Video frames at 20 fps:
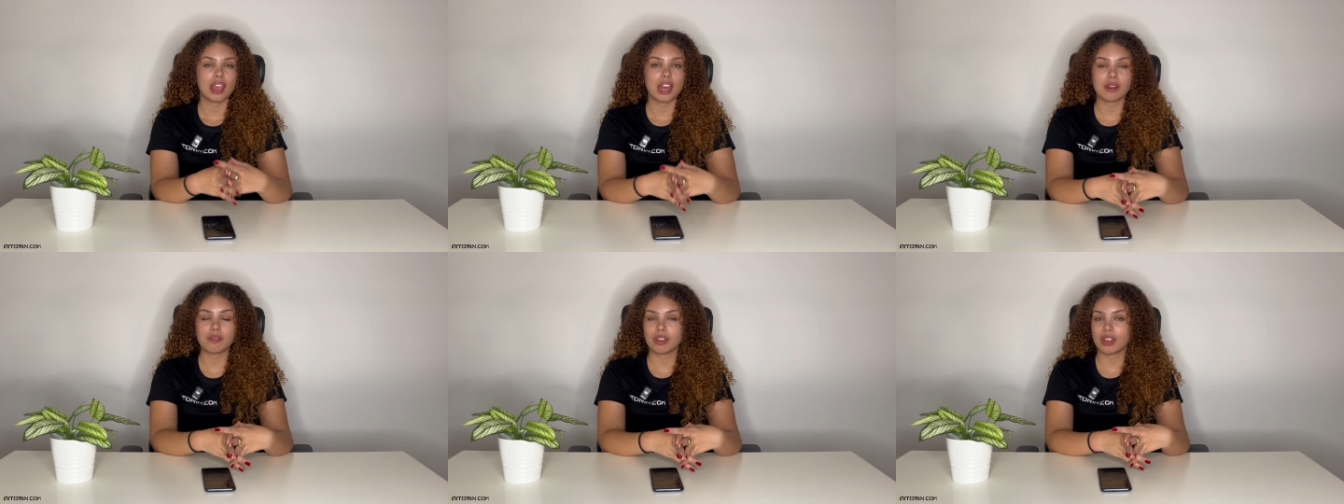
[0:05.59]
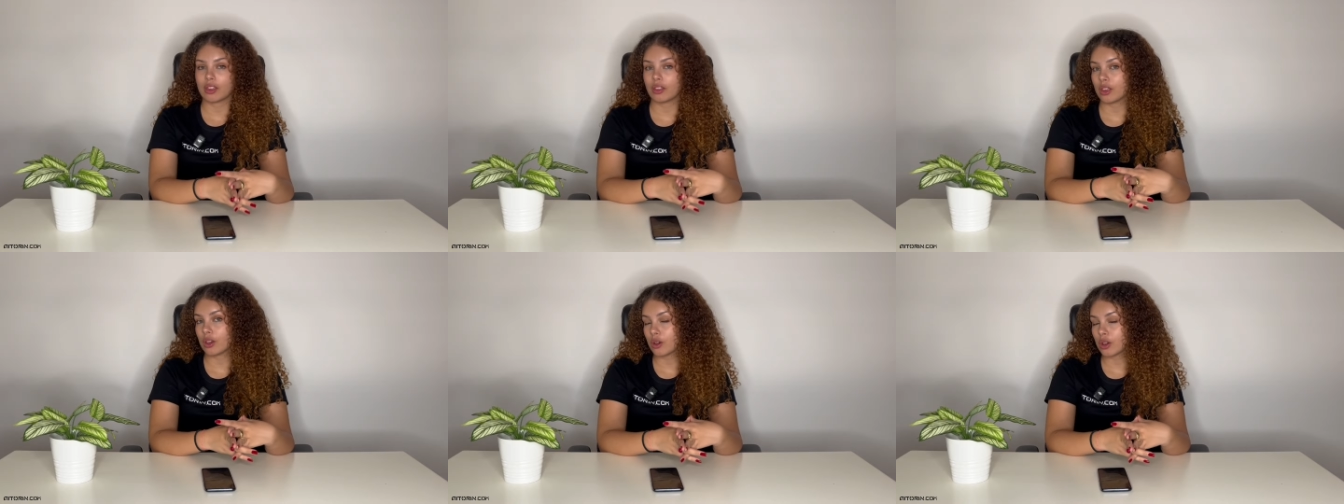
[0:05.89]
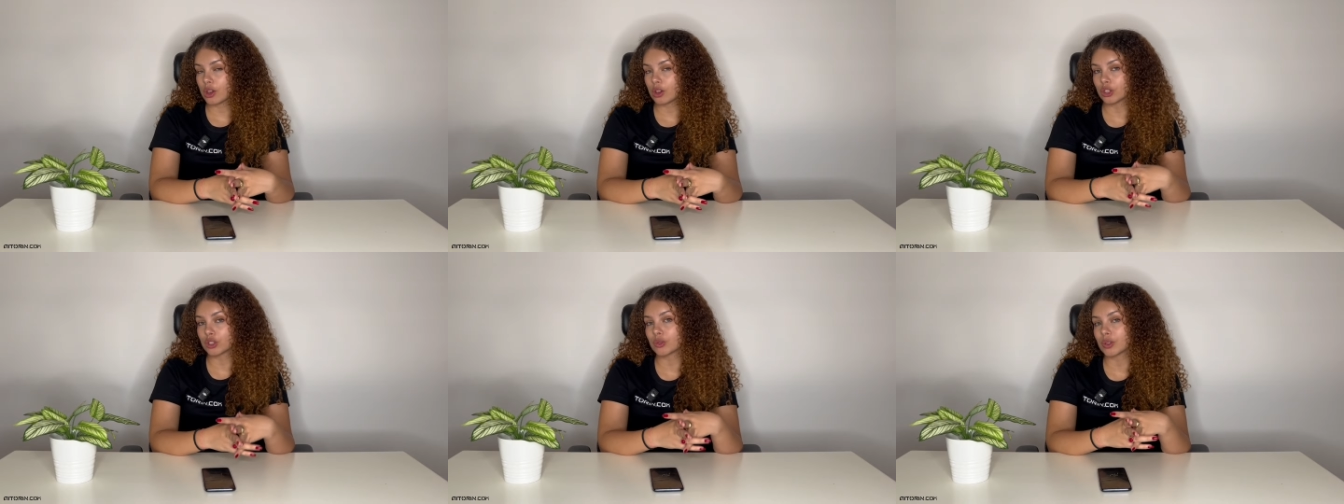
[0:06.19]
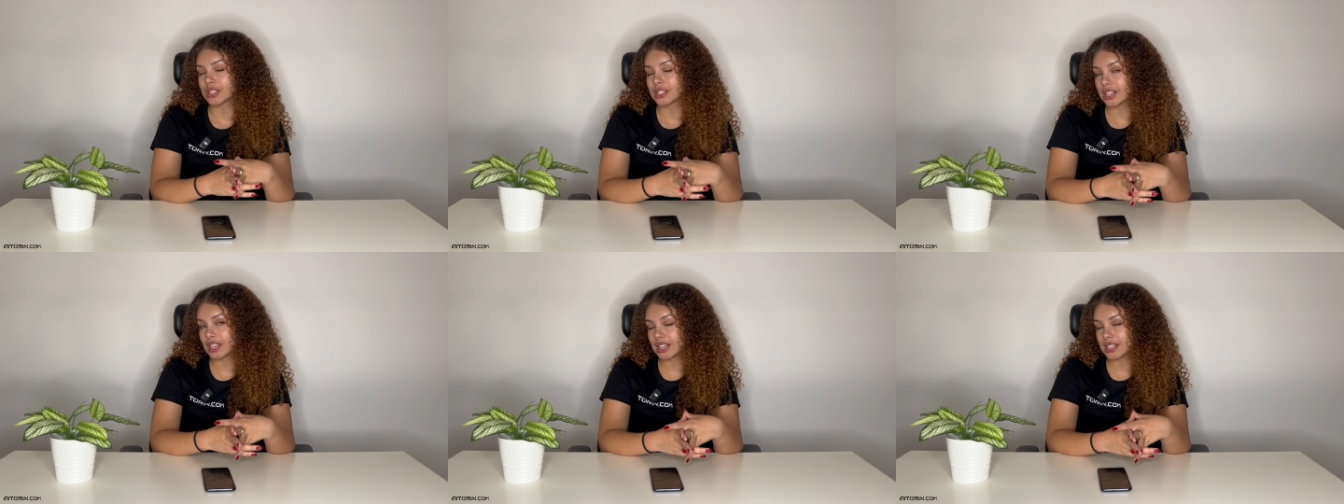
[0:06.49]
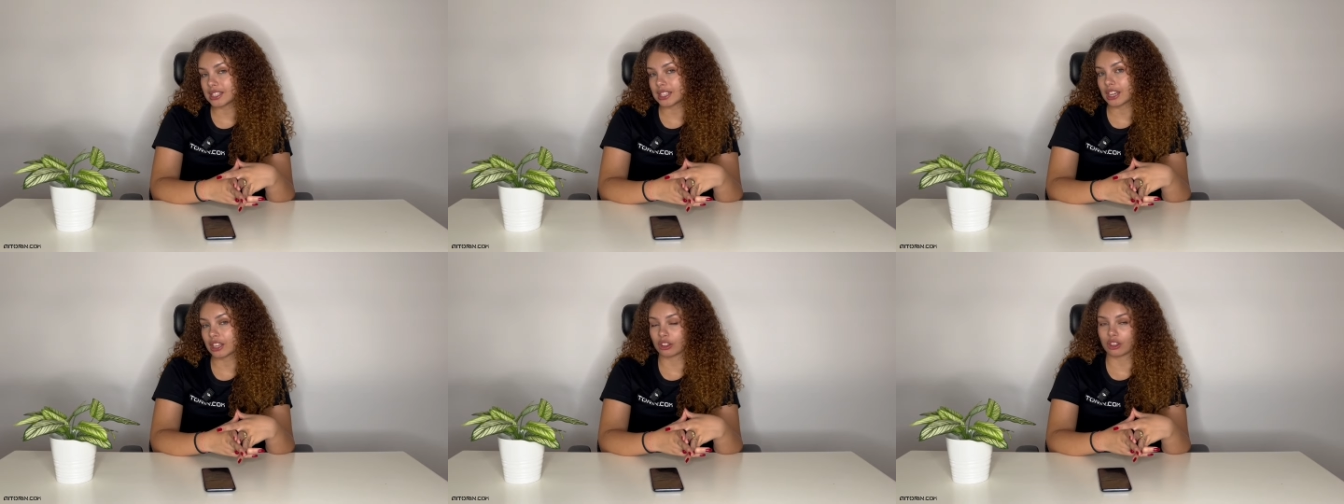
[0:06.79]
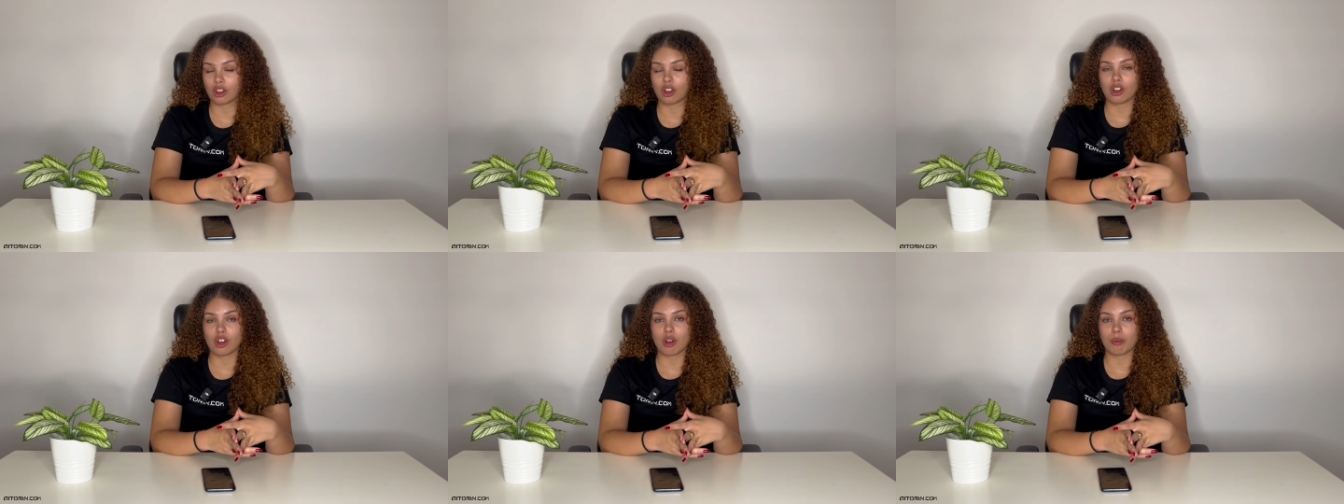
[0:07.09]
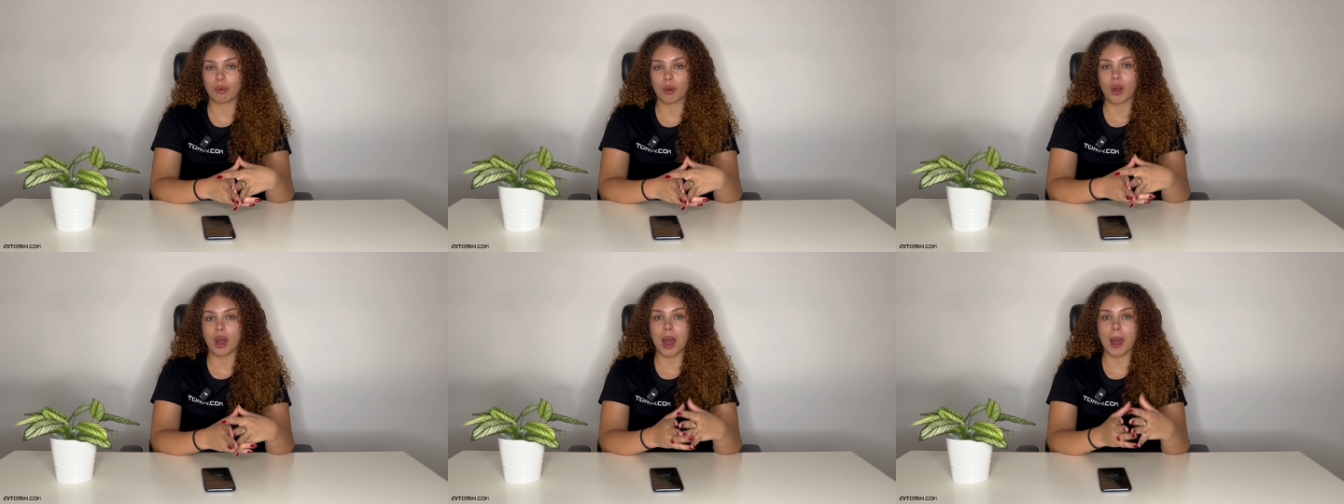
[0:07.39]
En el video de hoy os voy a estar enseñando
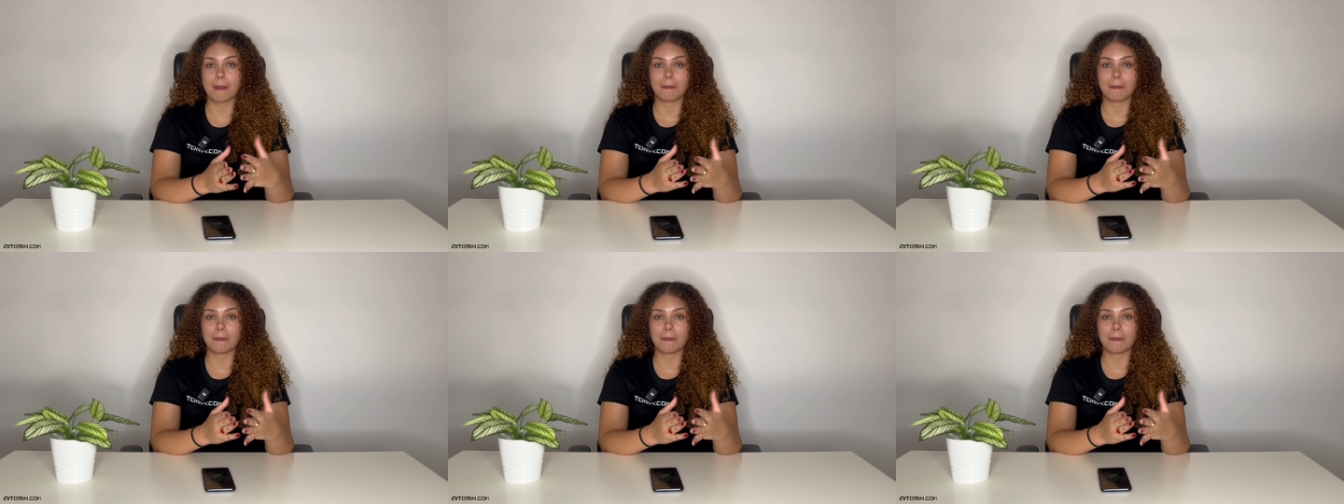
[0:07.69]
cómo